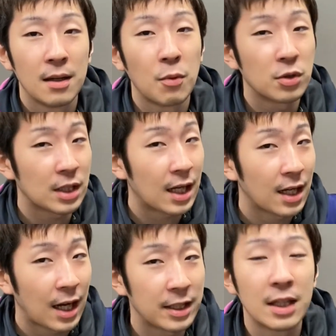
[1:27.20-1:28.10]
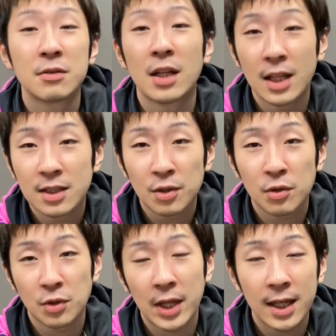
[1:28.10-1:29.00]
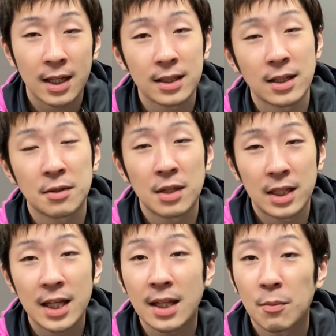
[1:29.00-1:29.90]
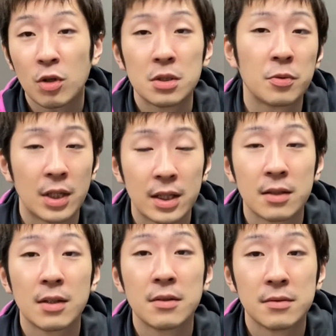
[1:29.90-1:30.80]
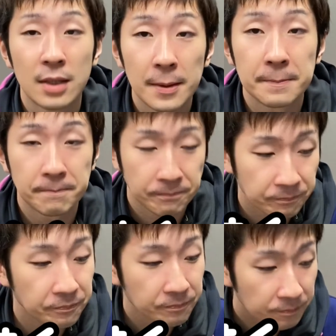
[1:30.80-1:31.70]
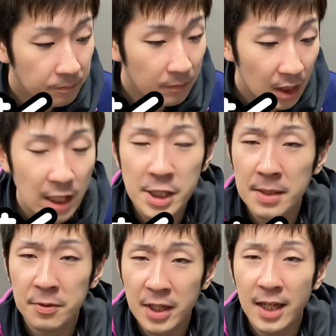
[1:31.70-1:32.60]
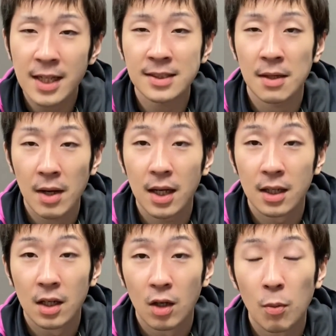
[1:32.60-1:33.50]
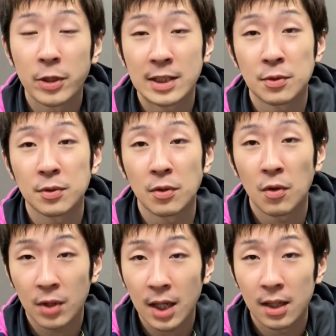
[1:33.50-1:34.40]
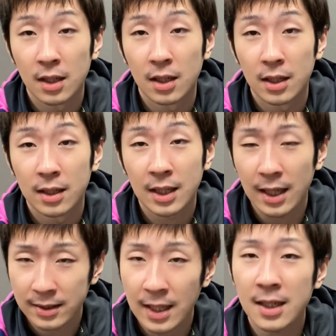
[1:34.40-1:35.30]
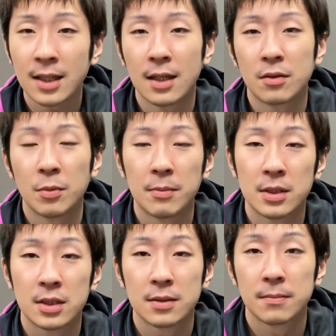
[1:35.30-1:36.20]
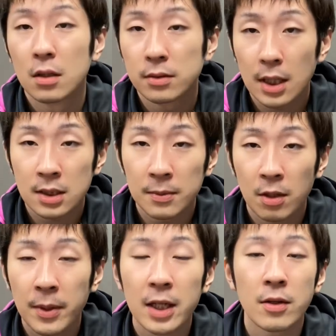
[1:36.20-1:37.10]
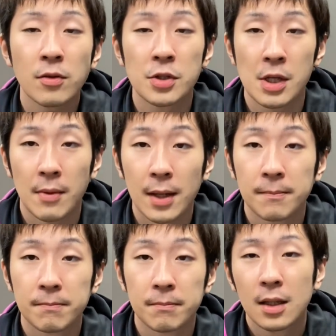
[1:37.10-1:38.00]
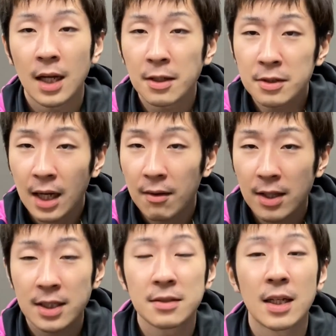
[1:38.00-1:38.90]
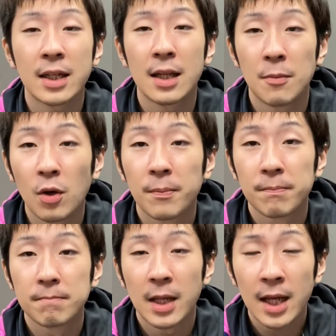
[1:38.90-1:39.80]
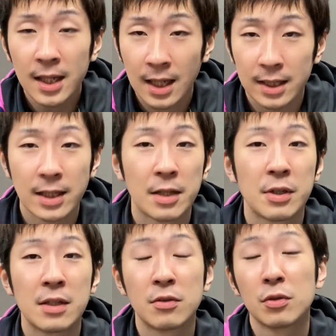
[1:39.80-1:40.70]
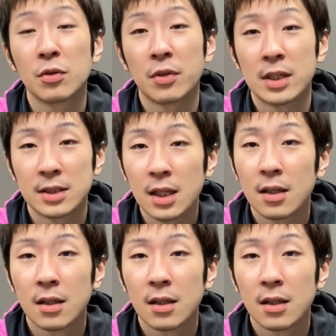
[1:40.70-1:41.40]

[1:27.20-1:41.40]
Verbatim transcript: ボールが入ってくれてそれこそ変化が出てくれて嫌なボールにもなってくれるんでレシーブのやりやすさは表ソフトの方が簡単かなと思います2つ目のメリットとしては軽く合わせるだけでも変化が出てくれるということですね